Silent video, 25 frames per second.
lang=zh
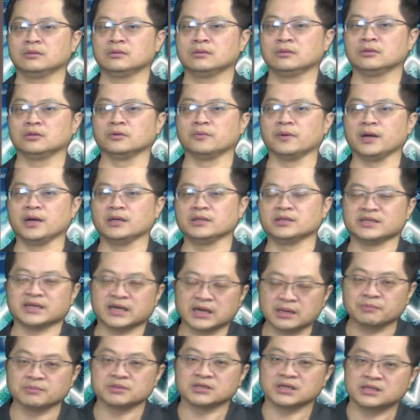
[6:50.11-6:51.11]
对不对？人家那
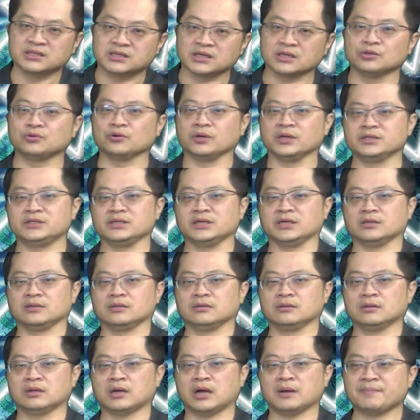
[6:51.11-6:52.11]
么认真推荐，
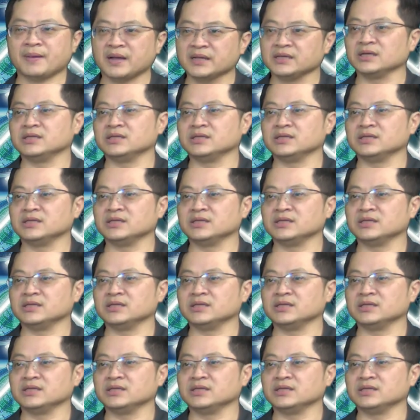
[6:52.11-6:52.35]
还办演